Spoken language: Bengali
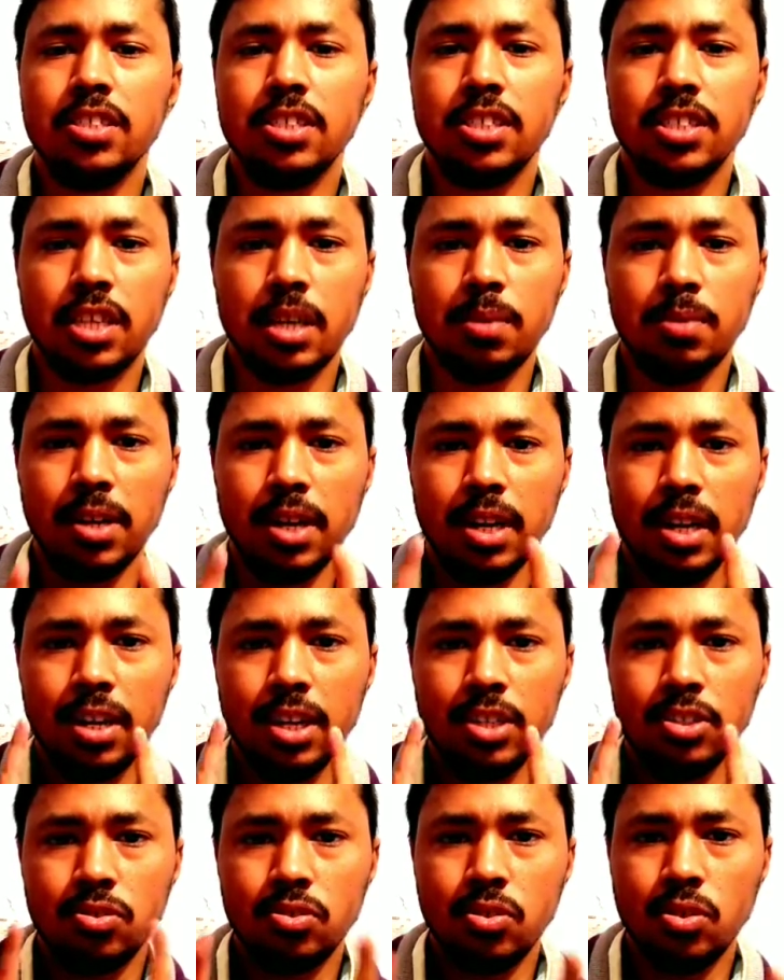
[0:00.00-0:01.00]
যে
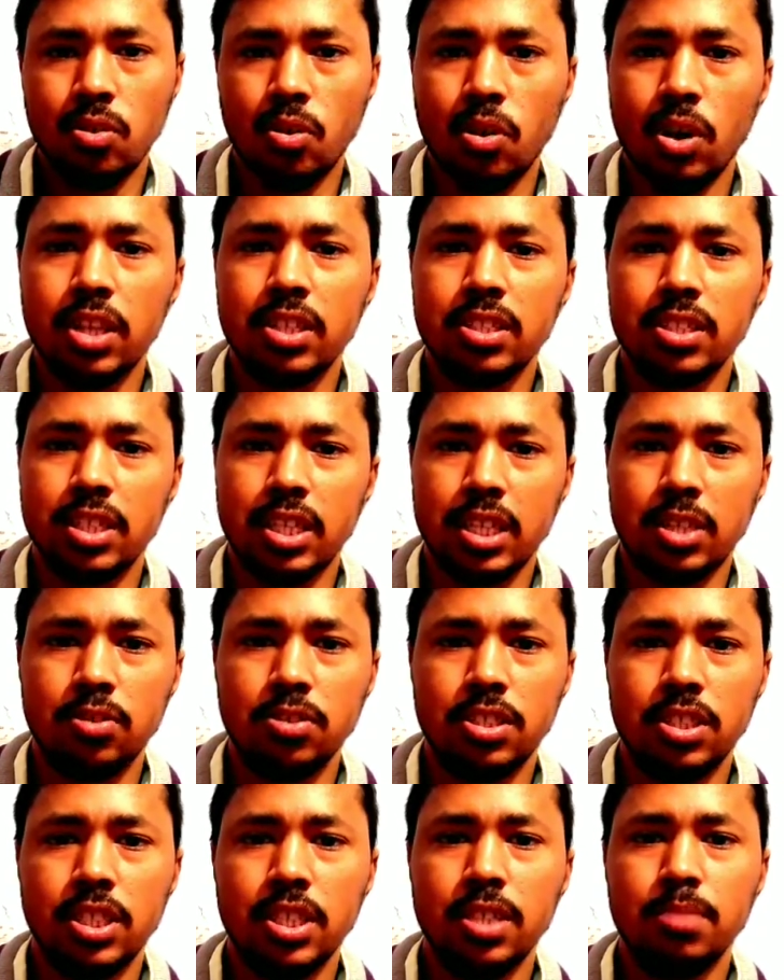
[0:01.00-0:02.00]
কেমিক্যালটার জন্য হয় সেটা
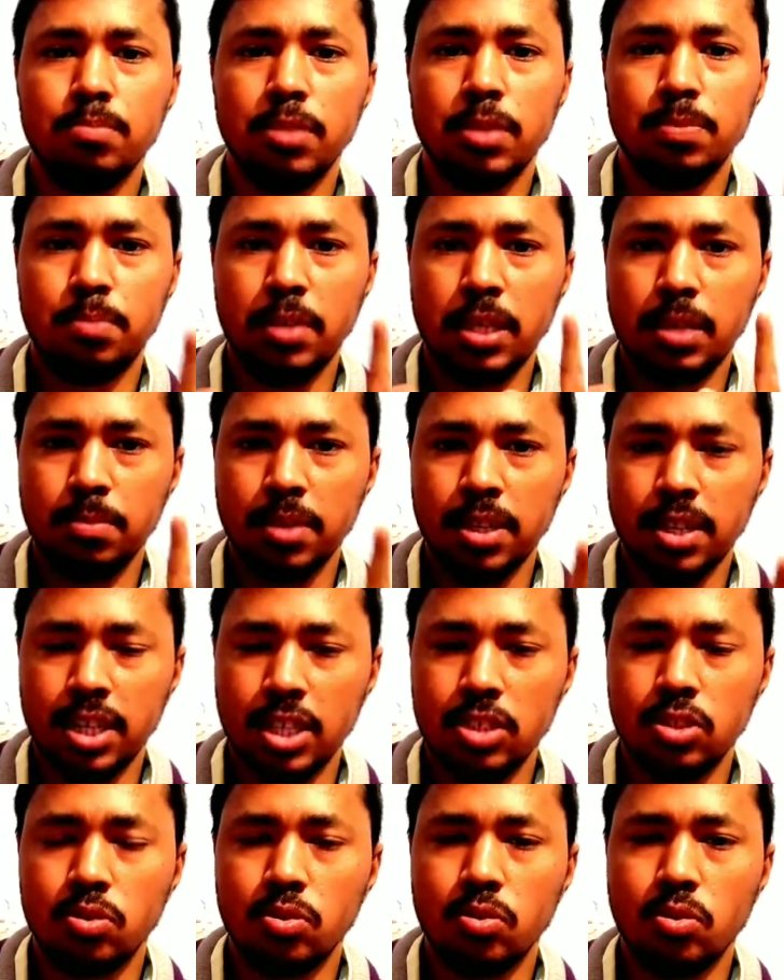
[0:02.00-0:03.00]
হচ্ছে বা
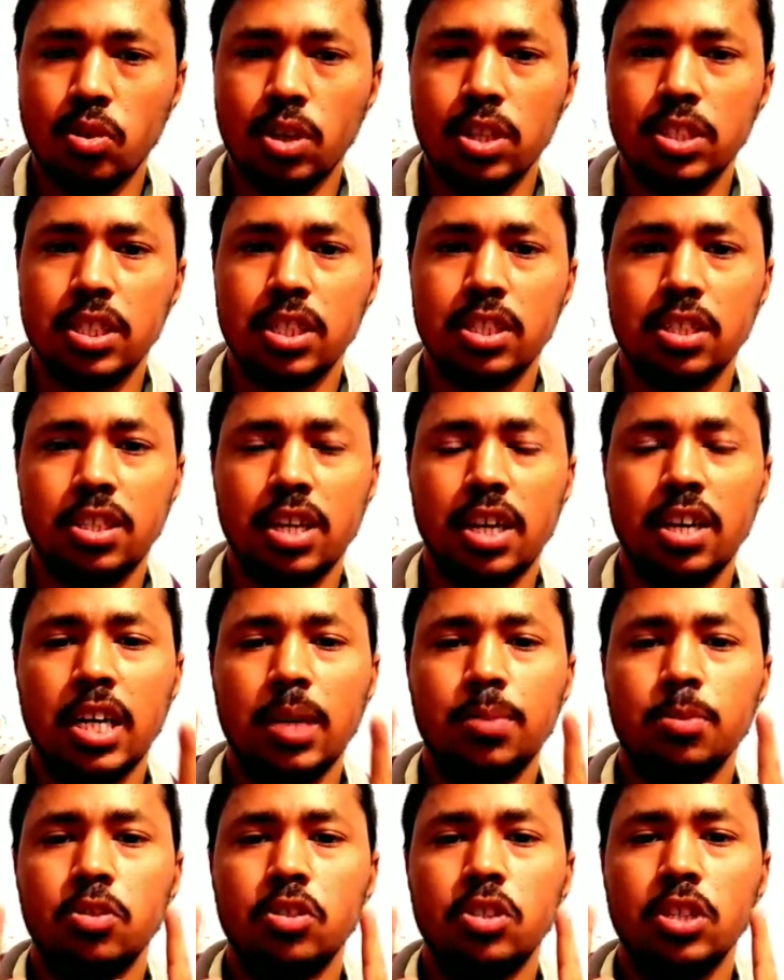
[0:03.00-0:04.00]
পিগমেন্টটার জন্য হয় তার
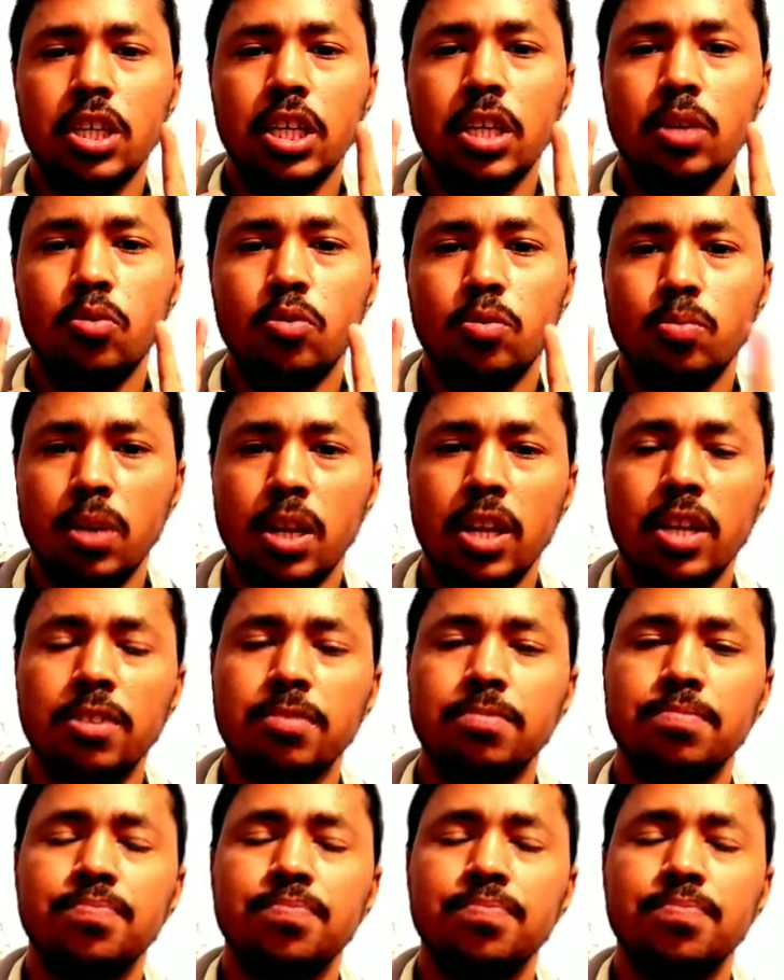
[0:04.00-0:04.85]
নাম হচ্ছে ইউরোবিলিন